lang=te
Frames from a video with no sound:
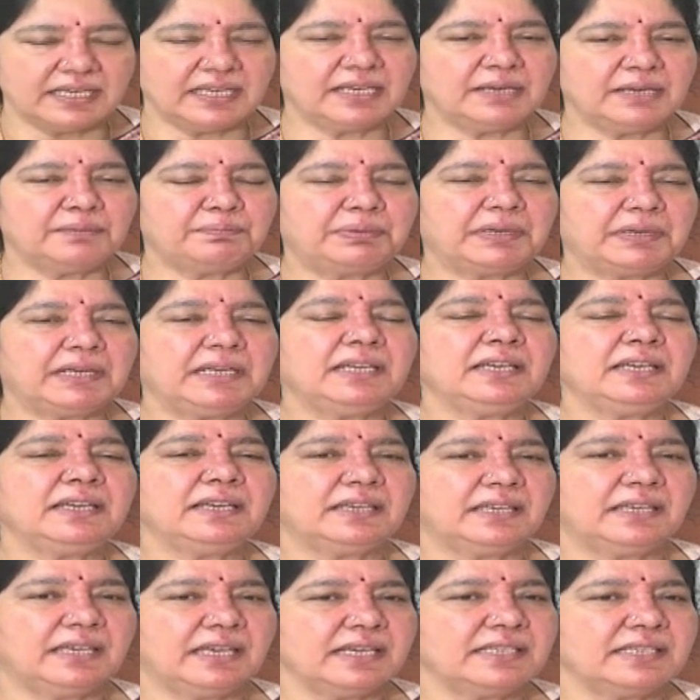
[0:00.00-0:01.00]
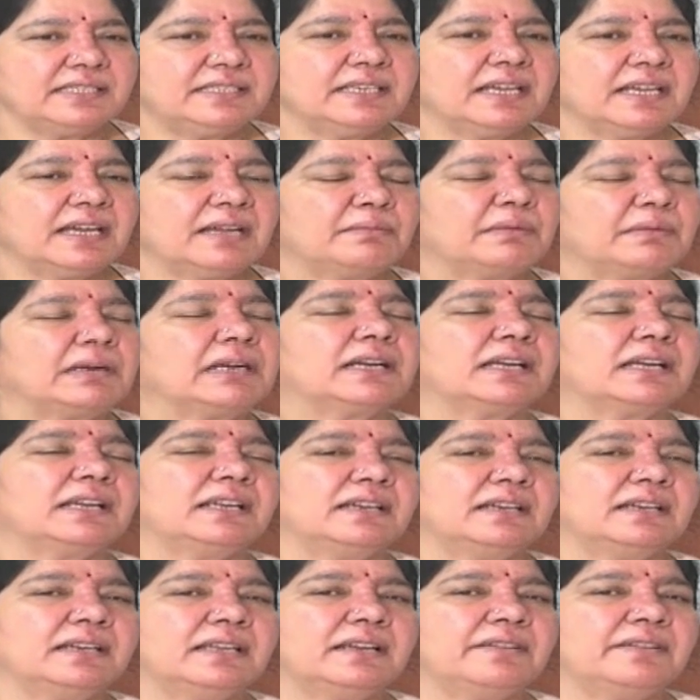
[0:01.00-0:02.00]
చేయని పని కేసీఆర్ మా
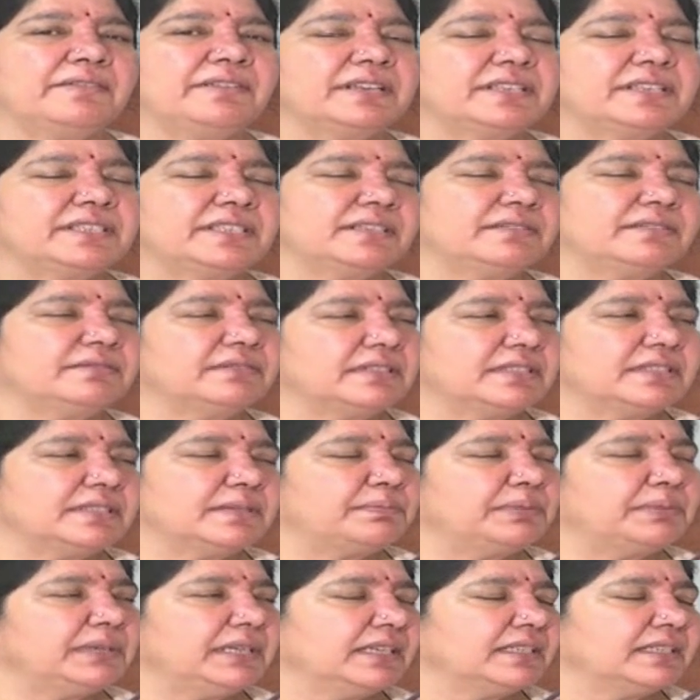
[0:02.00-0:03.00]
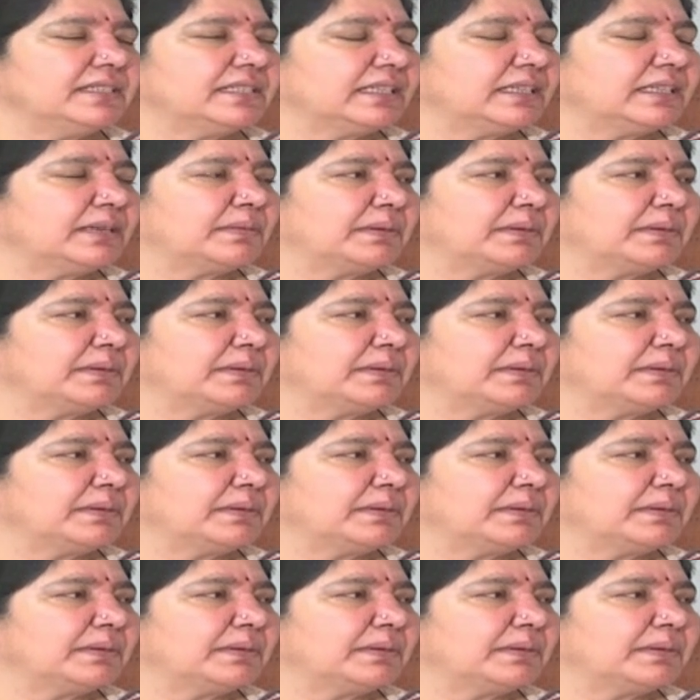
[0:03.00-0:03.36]
కళను నెరవేర్చిండు అని చెప్పి ఈ